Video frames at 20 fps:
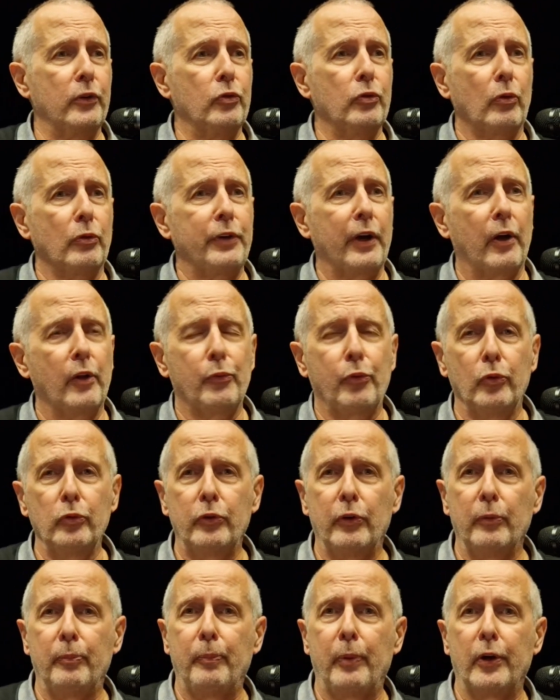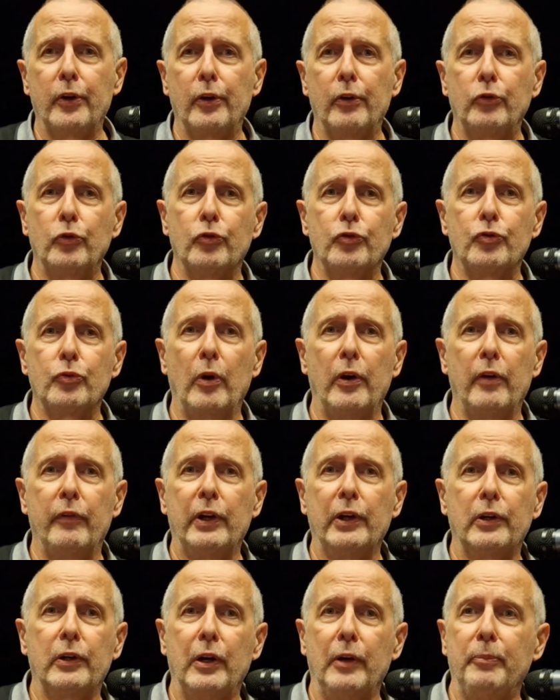sur le terrain de foot et pas de jouer
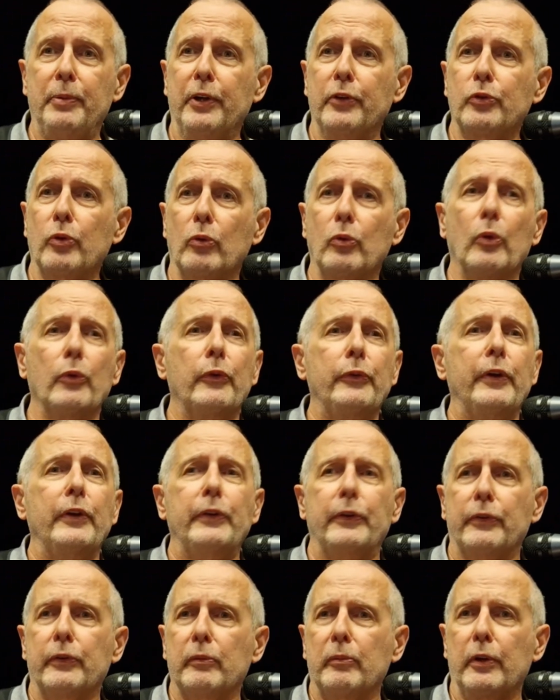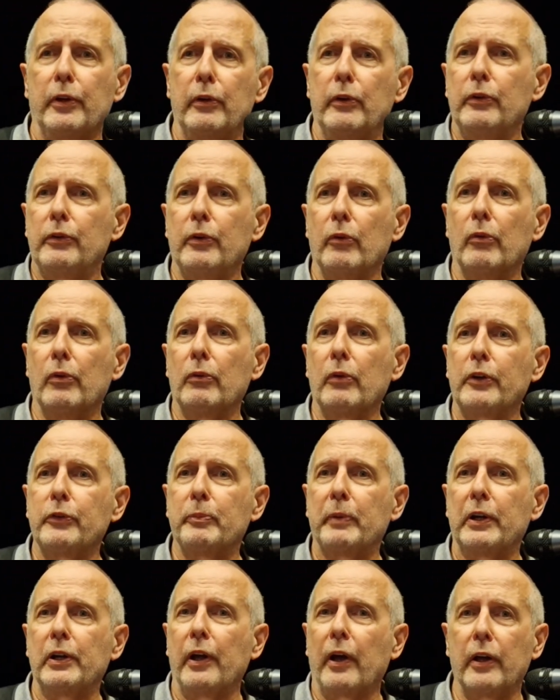avec les pieds sur le cours de tennis. Et si on
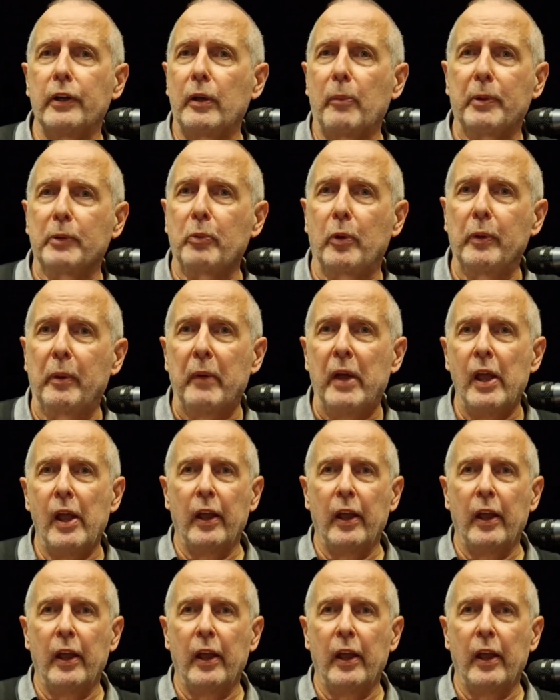respecte les règles, il n'y a pas de problème.